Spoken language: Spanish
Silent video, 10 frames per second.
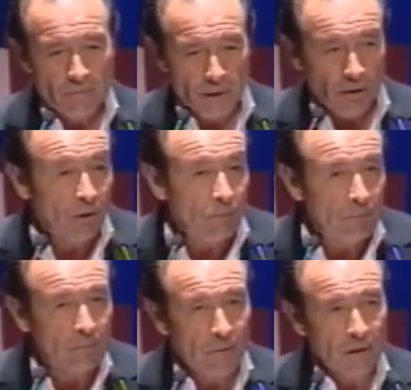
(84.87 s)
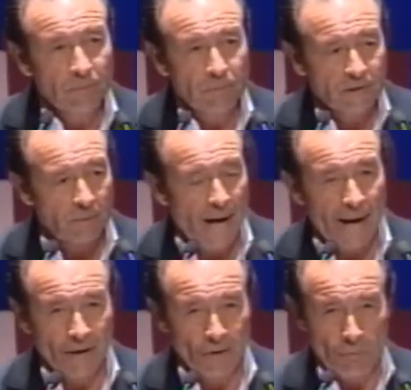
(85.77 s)
pero bueno, pues se
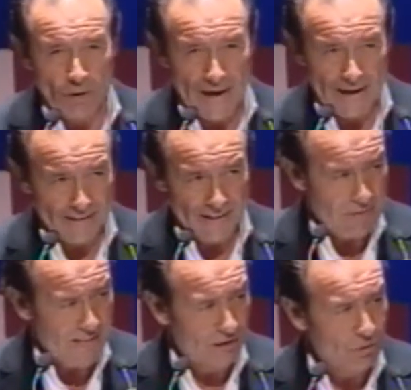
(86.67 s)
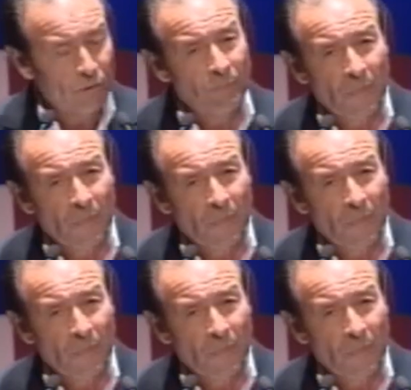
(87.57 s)
va a incorporar de inmediato.